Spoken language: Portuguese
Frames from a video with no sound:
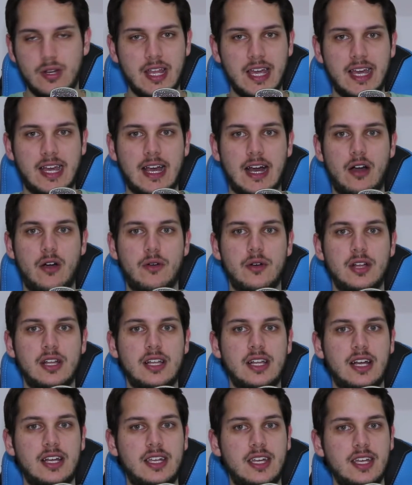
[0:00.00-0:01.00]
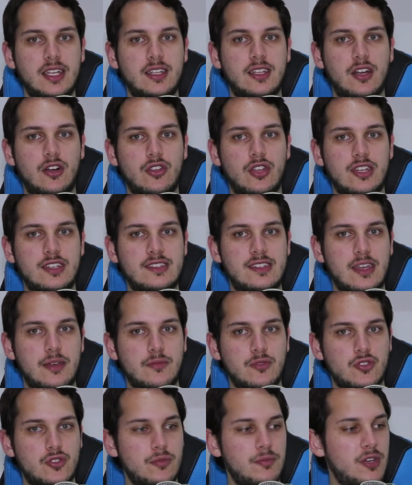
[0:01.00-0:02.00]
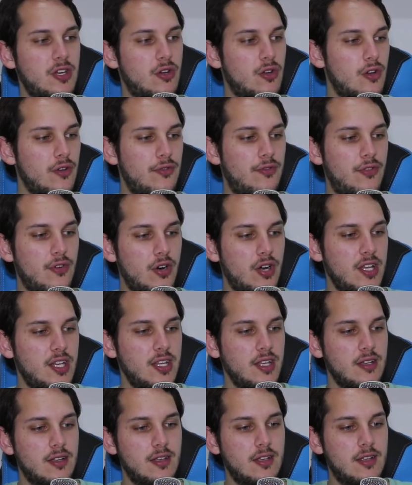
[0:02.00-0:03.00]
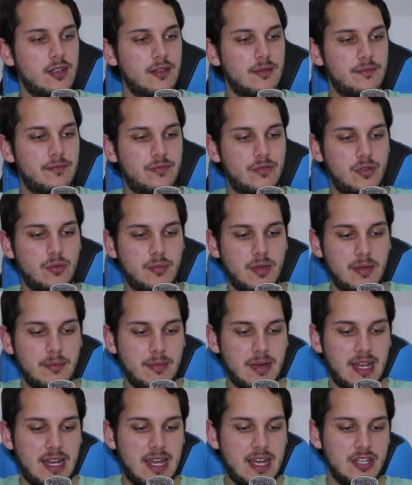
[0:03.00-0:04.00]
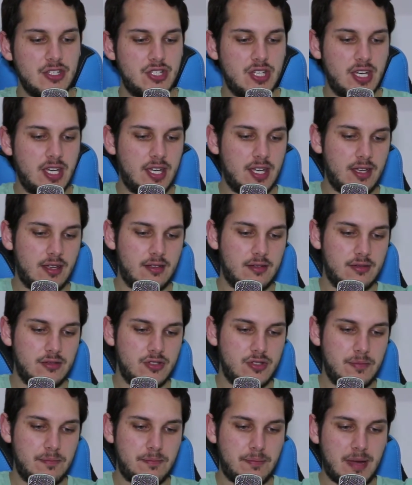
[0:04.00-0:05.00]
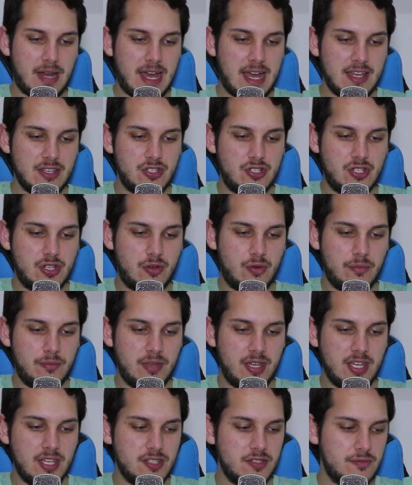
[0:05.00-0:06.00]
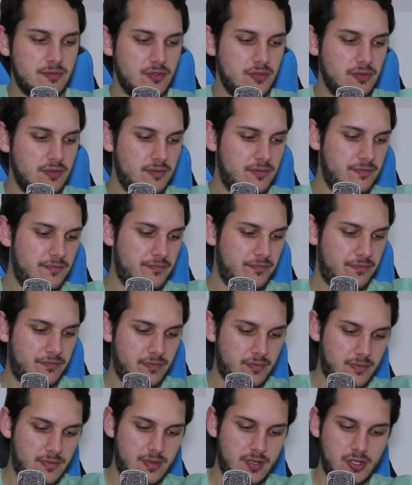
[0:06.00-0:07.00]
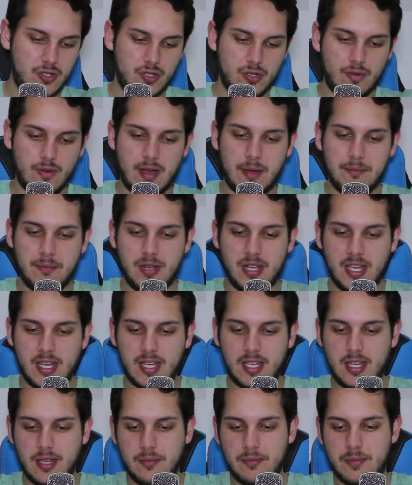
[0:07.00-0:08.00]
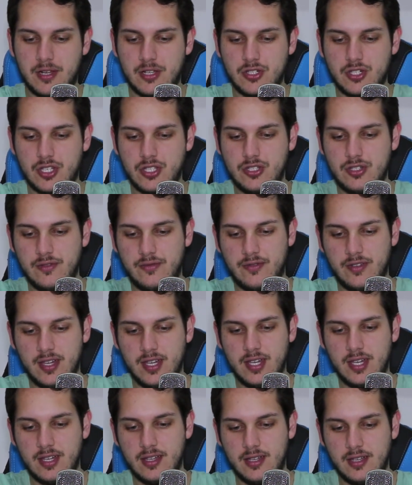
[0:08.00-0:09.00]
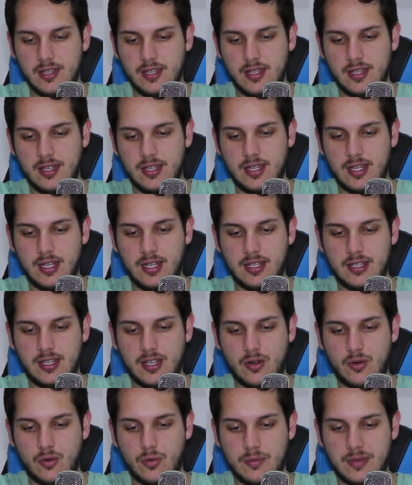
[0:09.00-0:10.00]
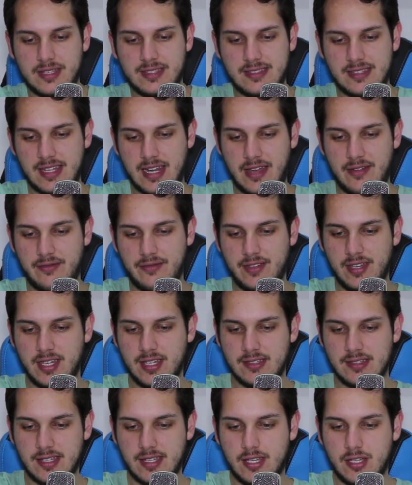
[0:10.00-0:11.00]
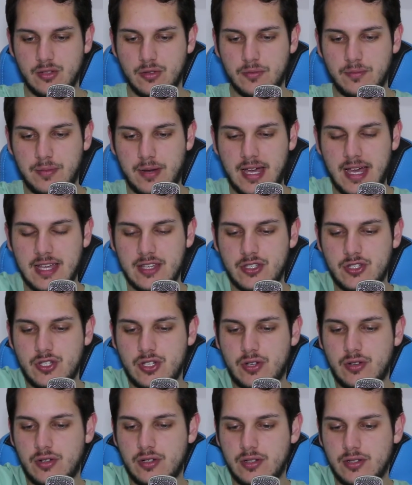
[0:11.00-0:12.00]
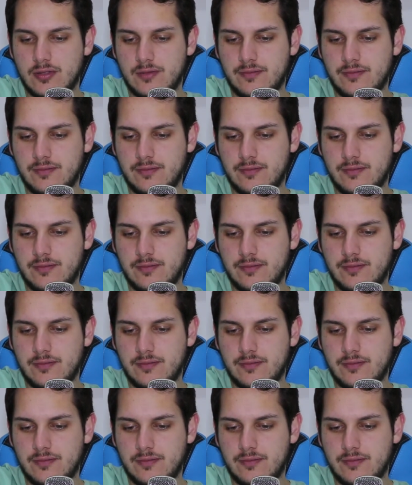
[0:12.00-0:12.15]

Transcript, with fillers: legal. Aqui então nós temos o microfone numa embalagem de plástico mesmo. Deixa eu abrir aqui para a gente ver. Ele tem algumas travinhas aqui no plástico.